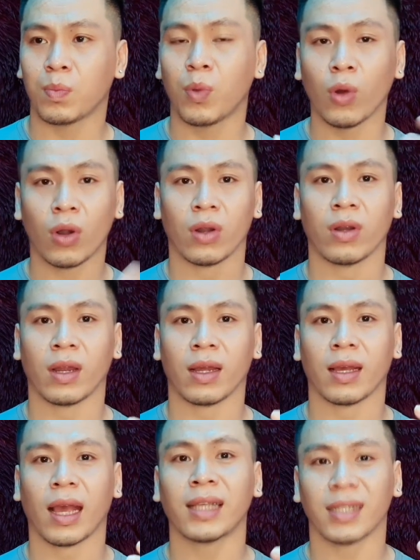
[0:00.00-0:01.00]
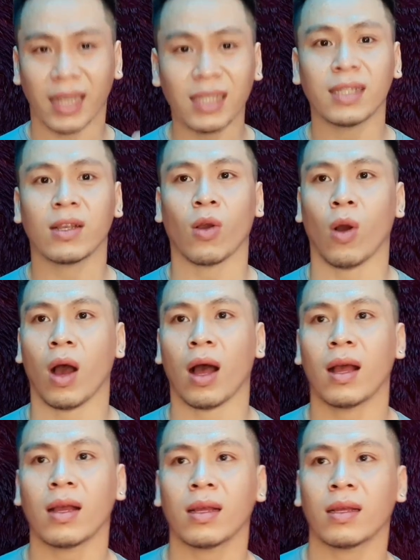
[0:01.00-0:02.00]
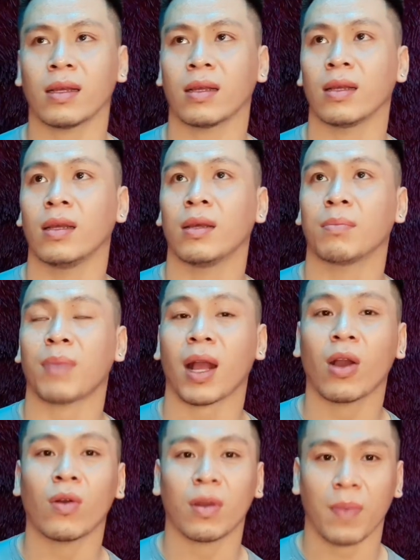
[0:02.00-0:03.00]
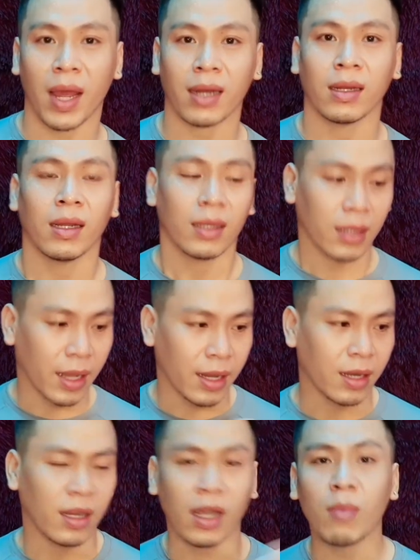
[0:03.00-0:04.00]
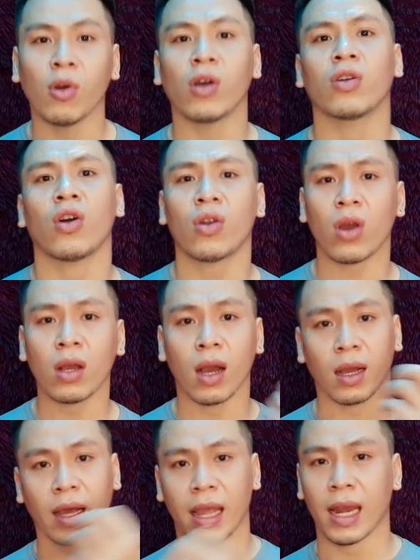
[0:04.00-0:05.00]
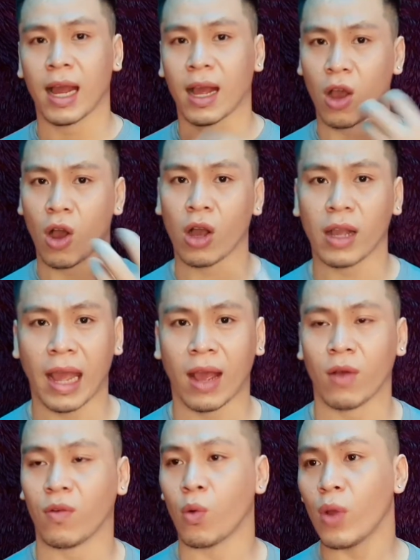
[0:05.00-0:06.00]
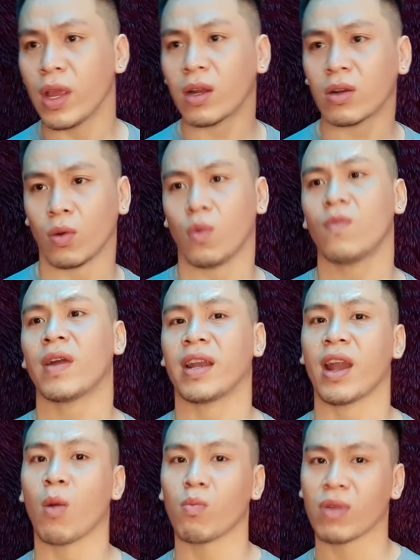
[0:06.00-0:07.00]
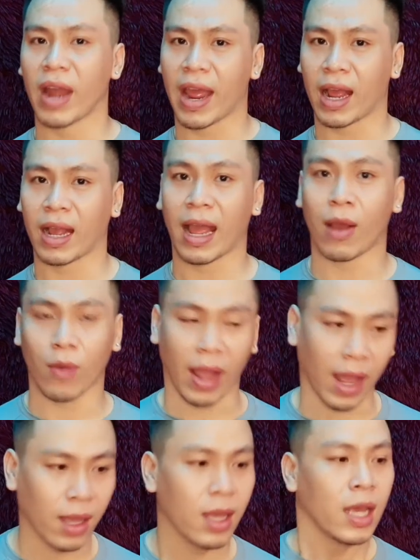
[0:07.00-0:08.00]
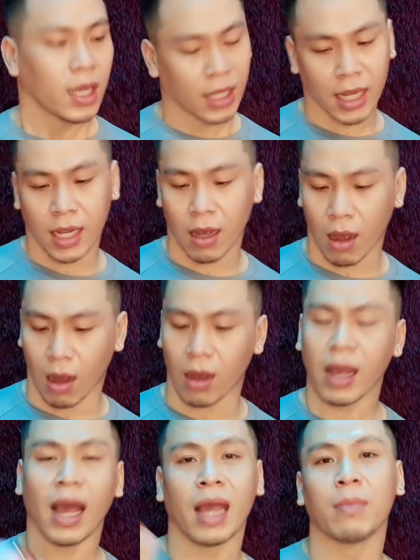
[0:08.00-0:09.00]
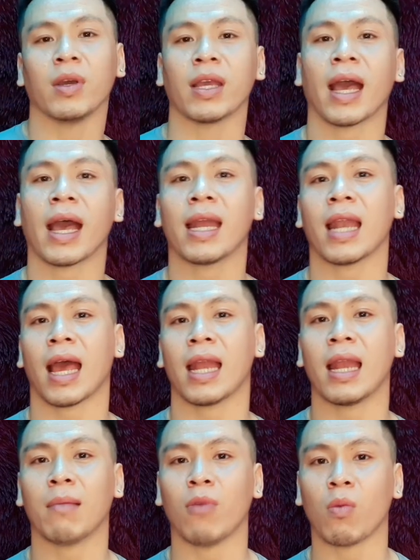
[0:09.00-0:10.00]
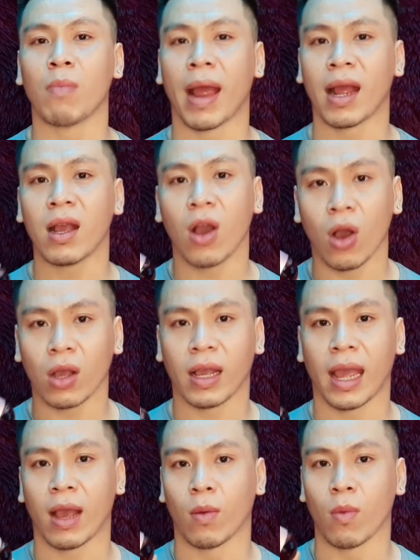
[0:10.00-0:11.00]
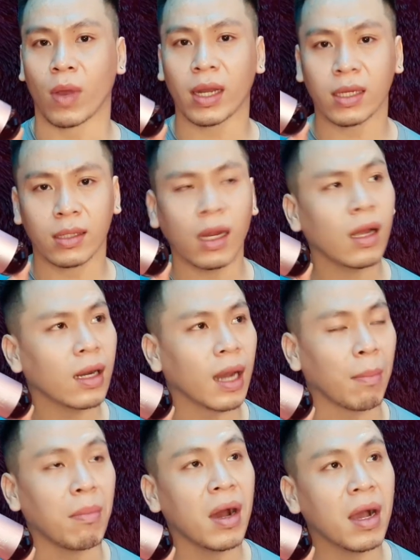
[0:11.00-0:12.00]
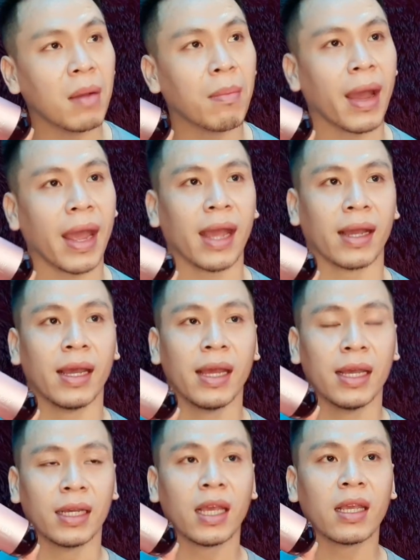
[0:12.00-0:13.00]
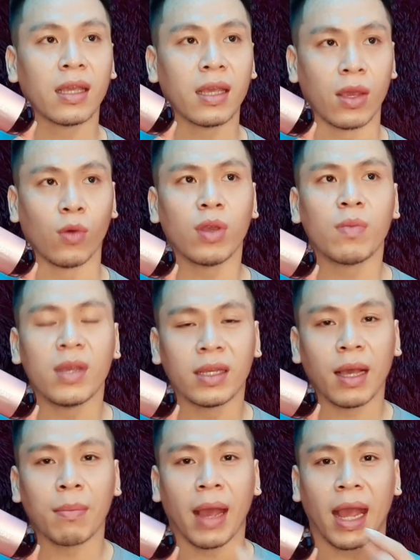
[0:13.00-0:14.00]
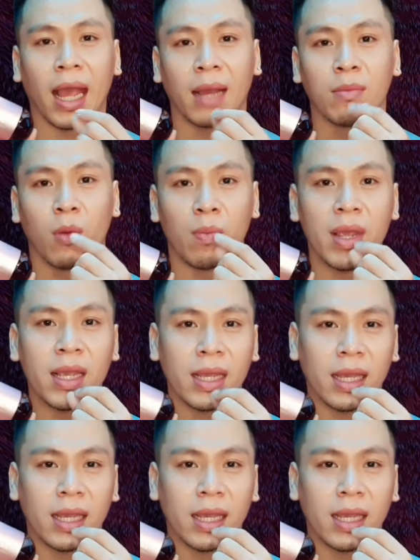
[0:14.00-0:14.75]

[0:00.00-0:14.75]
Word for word: Pure XX của ờ, Paco Rabanne thì những mùi hương đó nó cực kỳ là ngọt ngào, quyến rũ và nồng nàn ngào ngạt thì ở 212 lại là một bản ngọt ngào một cách rất là mơn man cái kiểu giống như các bạn ăn một miếng